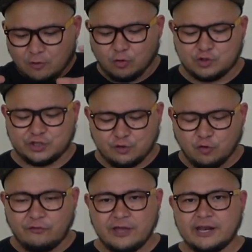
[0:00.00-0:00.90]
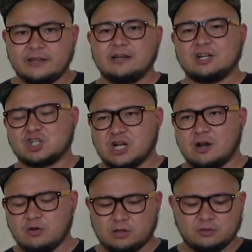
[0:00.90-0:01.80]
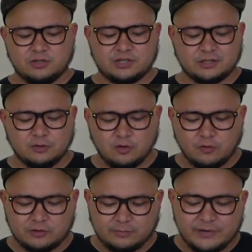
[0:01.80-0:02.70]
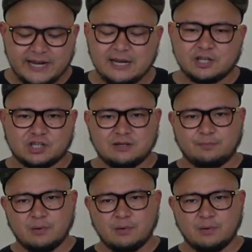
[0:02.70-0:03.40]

очень уверенно к жару относится, но вот мне лично,